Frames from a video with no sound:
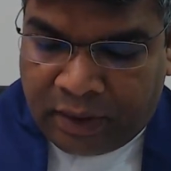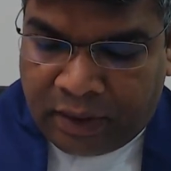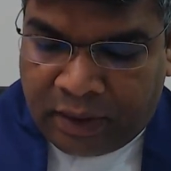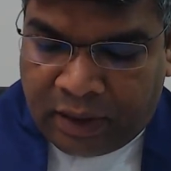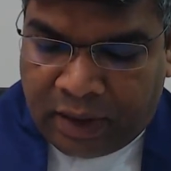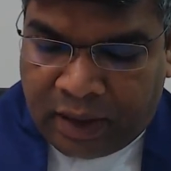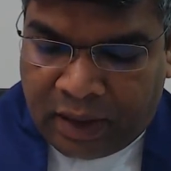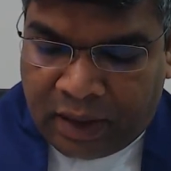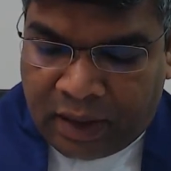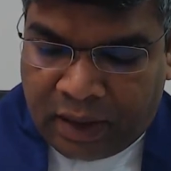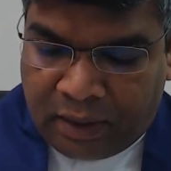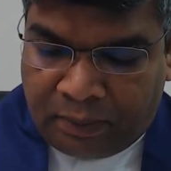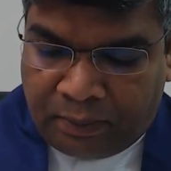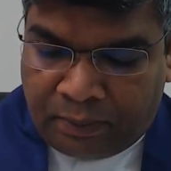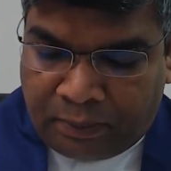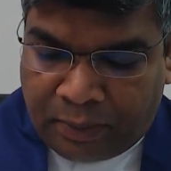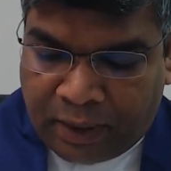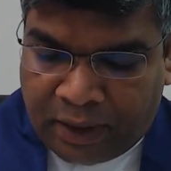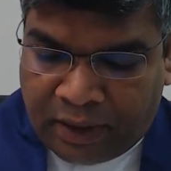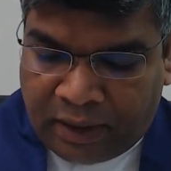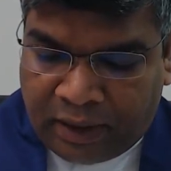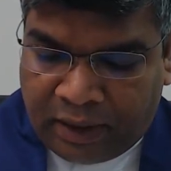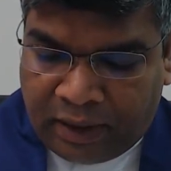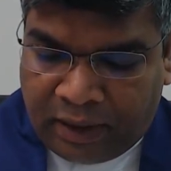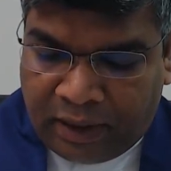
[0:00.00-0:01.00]
என்னை
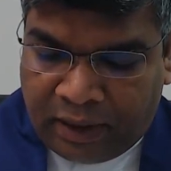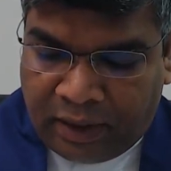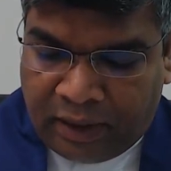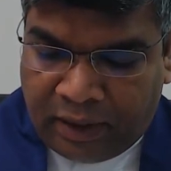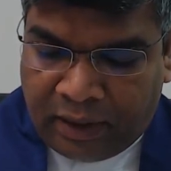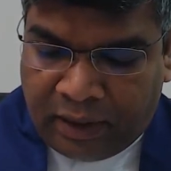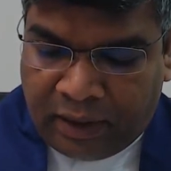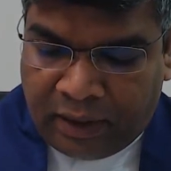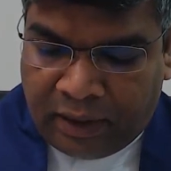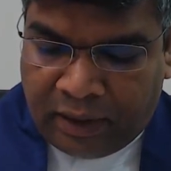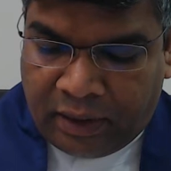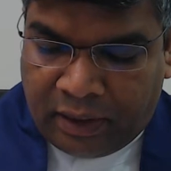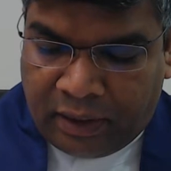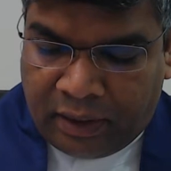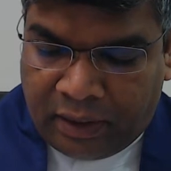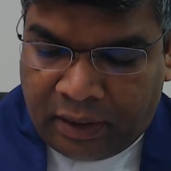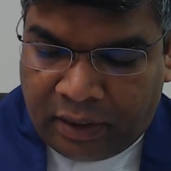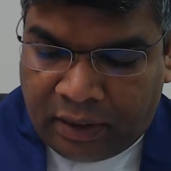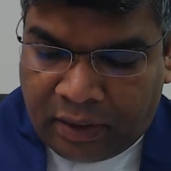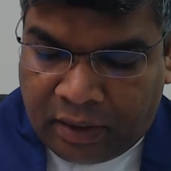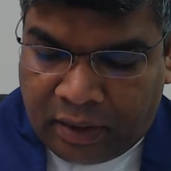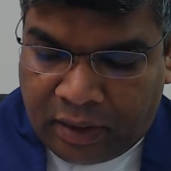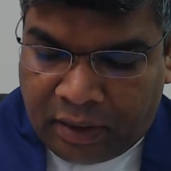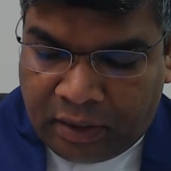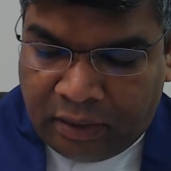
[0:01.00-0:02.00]
பற்றி
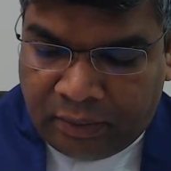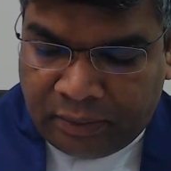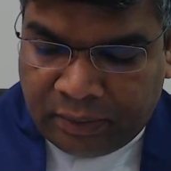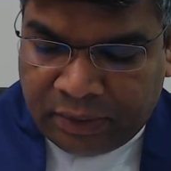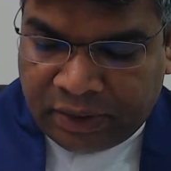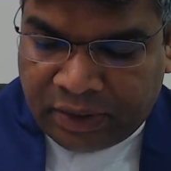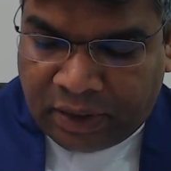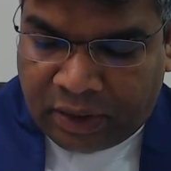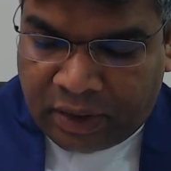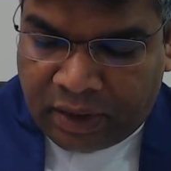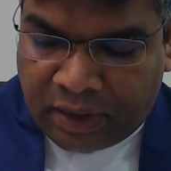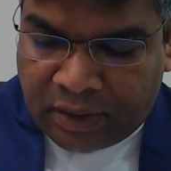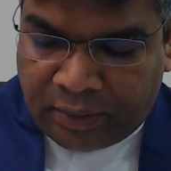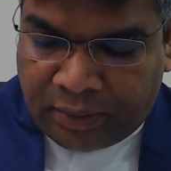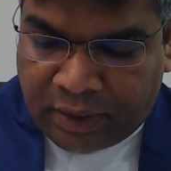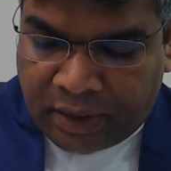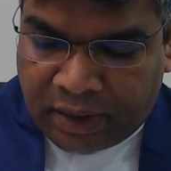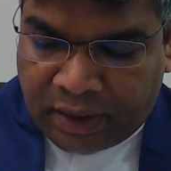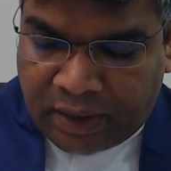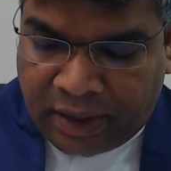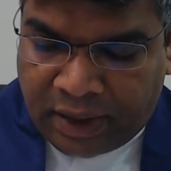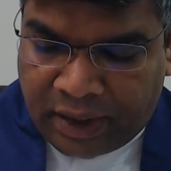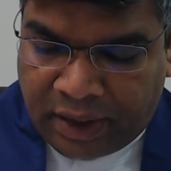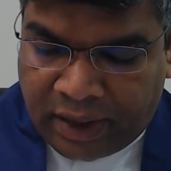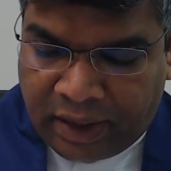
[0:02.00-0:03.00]
நானும் சான்று
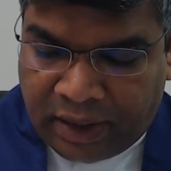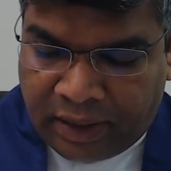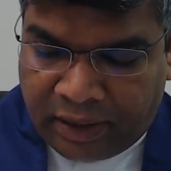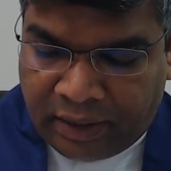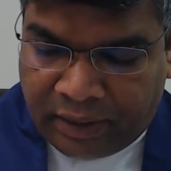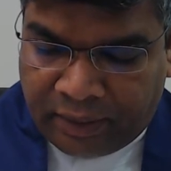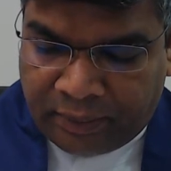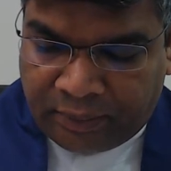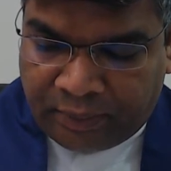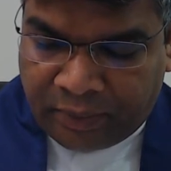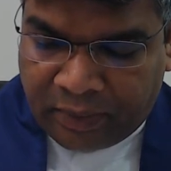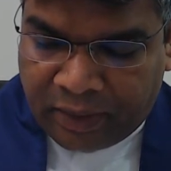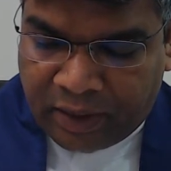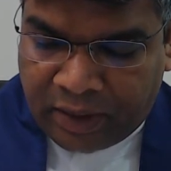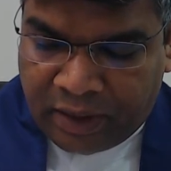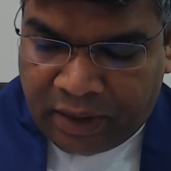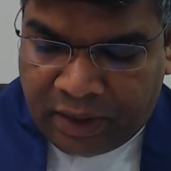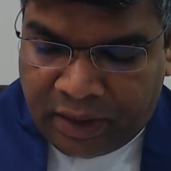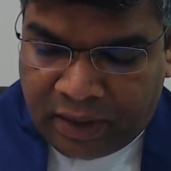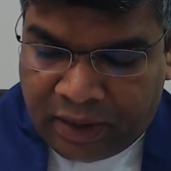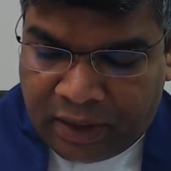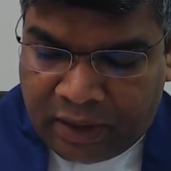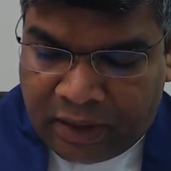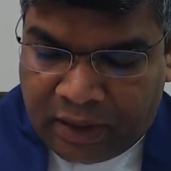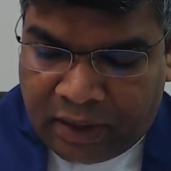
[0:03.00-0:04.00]
பகர்கிறேன்
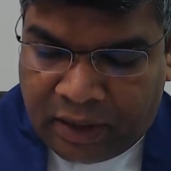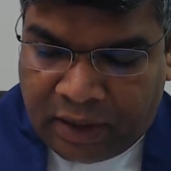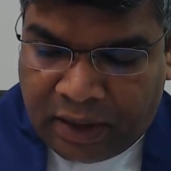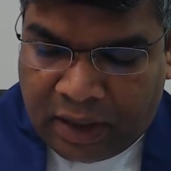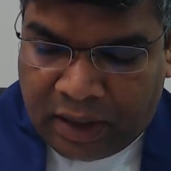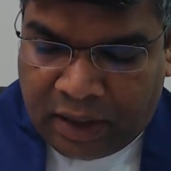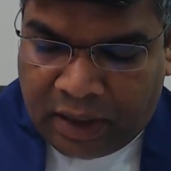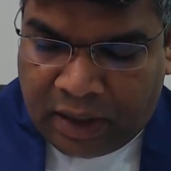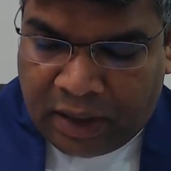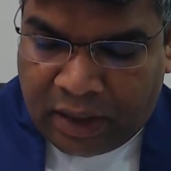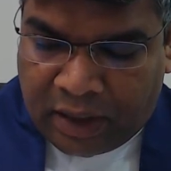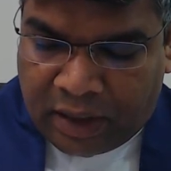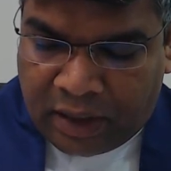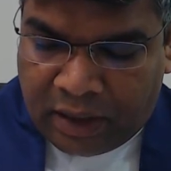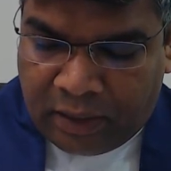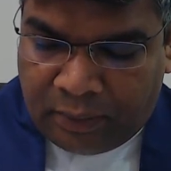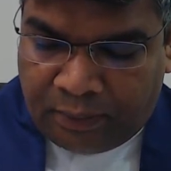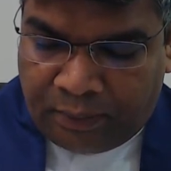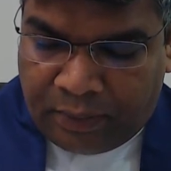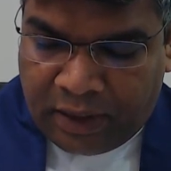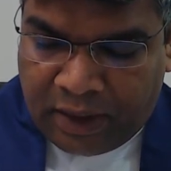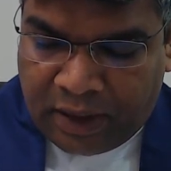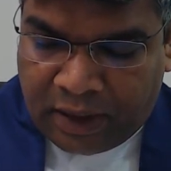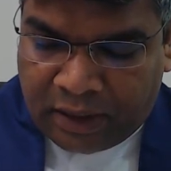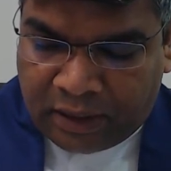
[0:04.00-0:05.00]
என்னை
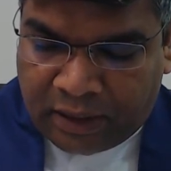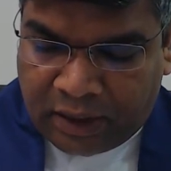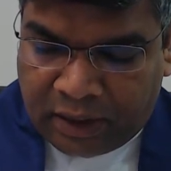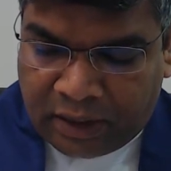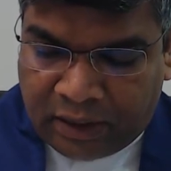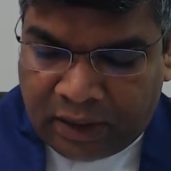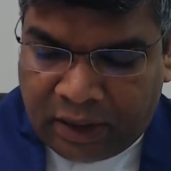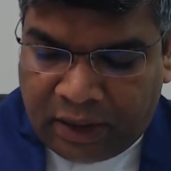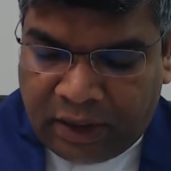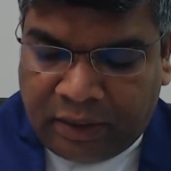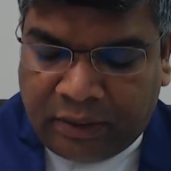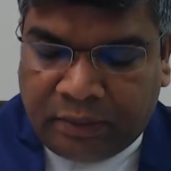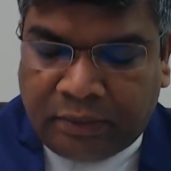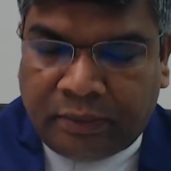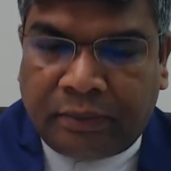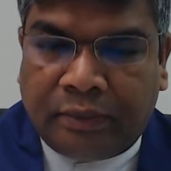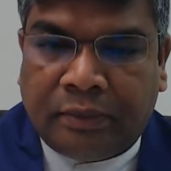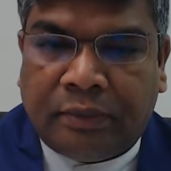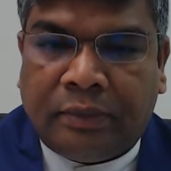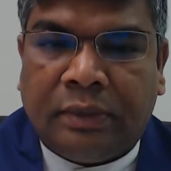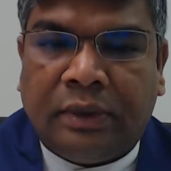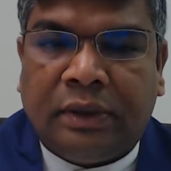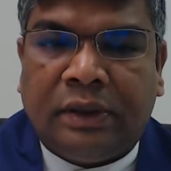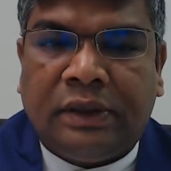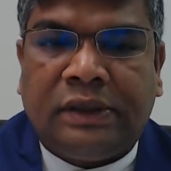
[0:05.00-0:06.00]
அனுப்பிய தந்தையும்
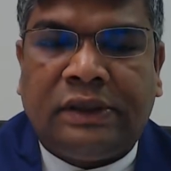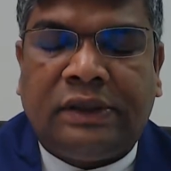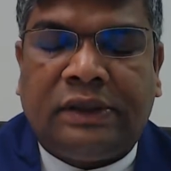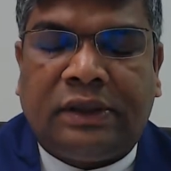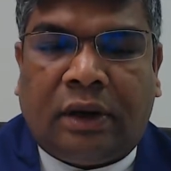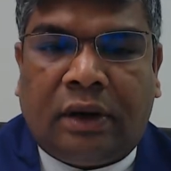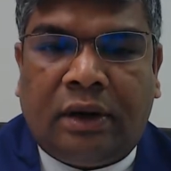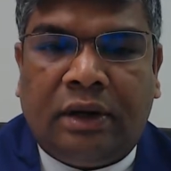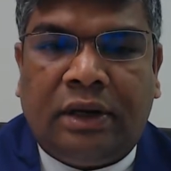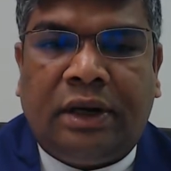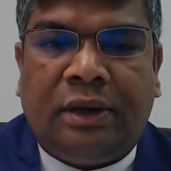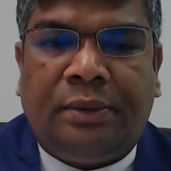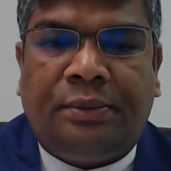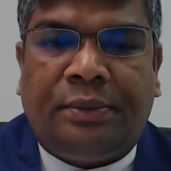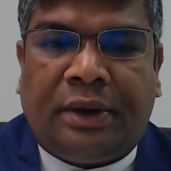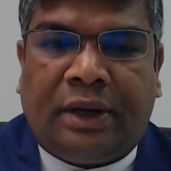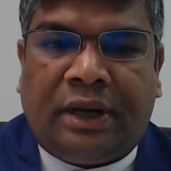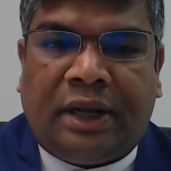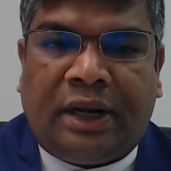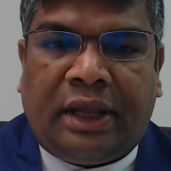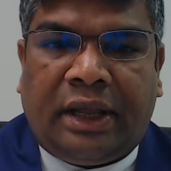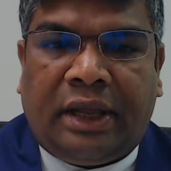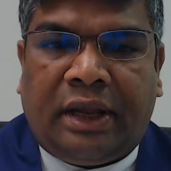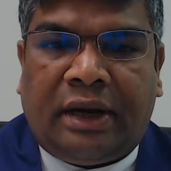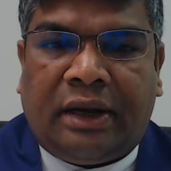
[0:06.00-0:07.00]
சான்று
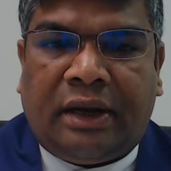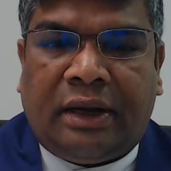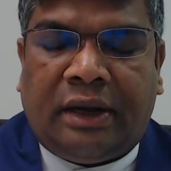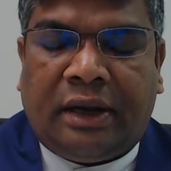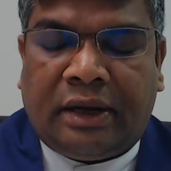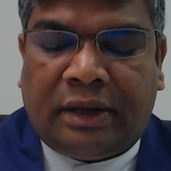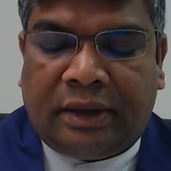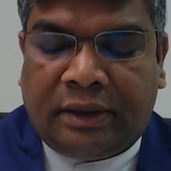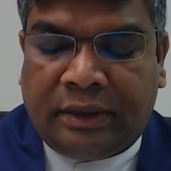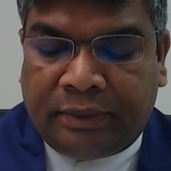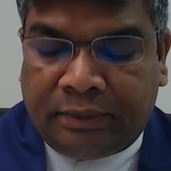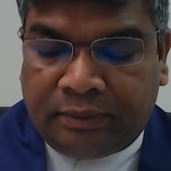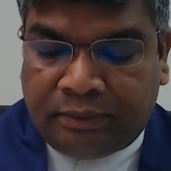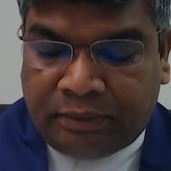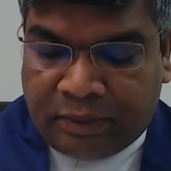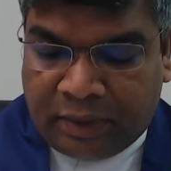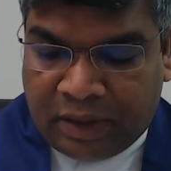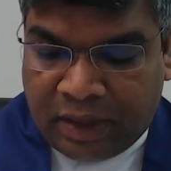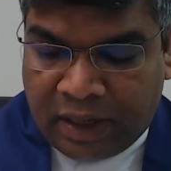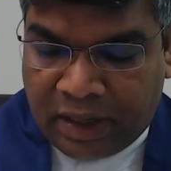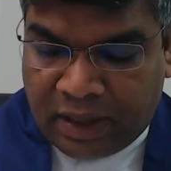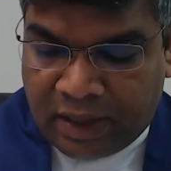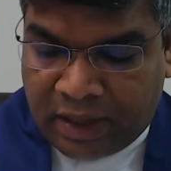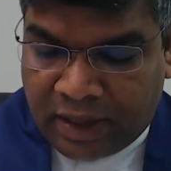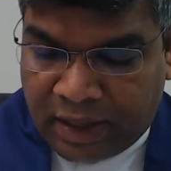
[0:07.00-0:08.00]
பகர்கிறார்
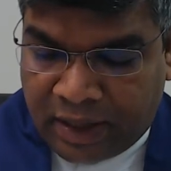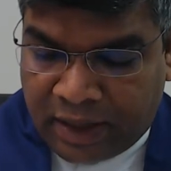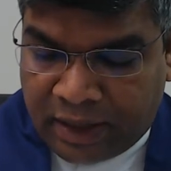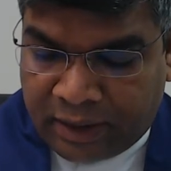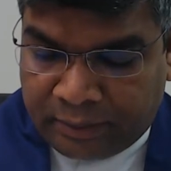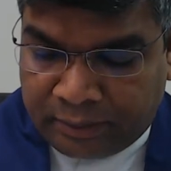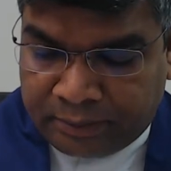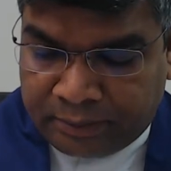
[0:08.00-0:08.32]
என்றார்